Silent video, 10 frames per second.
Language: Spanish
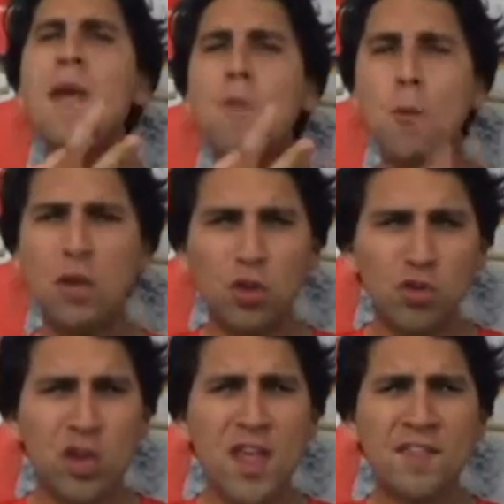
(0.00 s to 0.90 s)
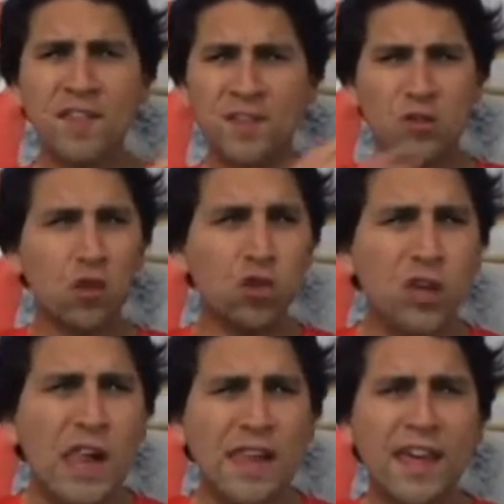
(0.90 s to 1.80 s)
Hay momentos tristes, es
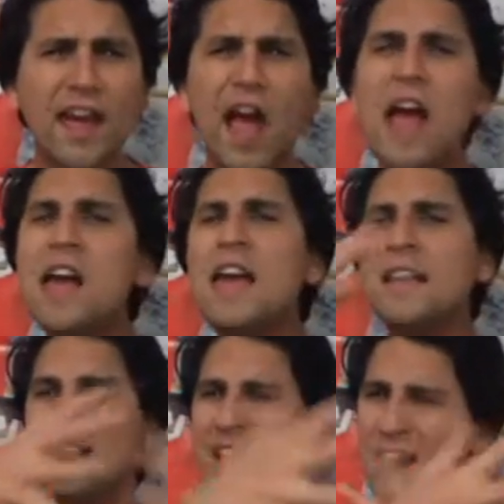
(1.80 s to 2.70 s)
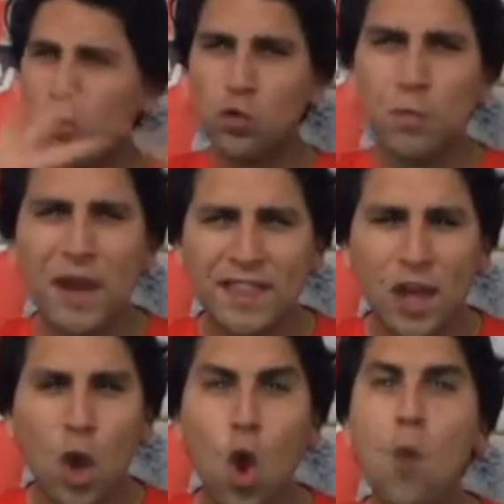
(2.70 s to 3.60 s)
nostálgica, tiene sus
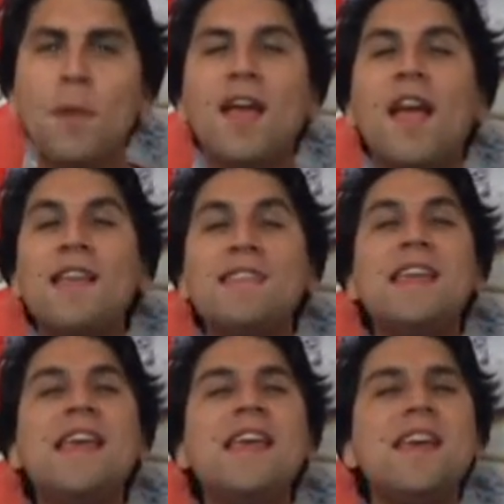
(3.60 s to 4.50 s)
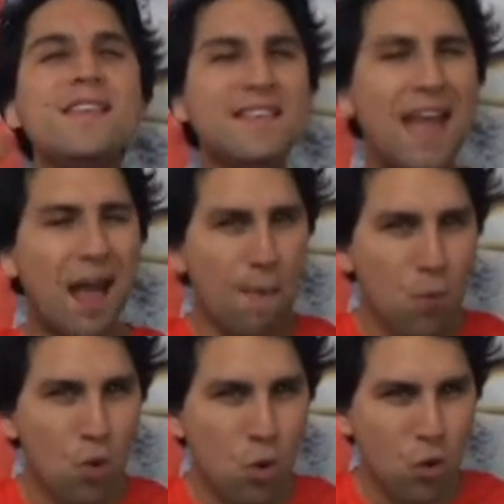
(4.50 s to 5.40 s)
partes cómicas y está
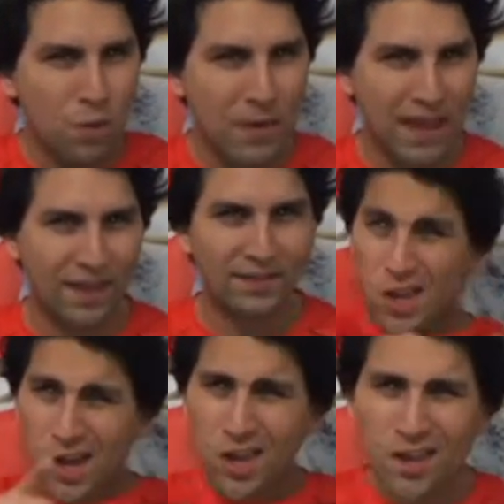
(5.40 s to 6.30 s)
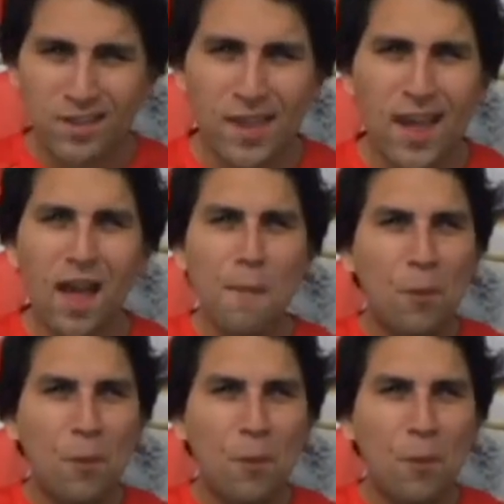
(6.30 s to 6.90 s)
muy bien. ¿Quieren que siga?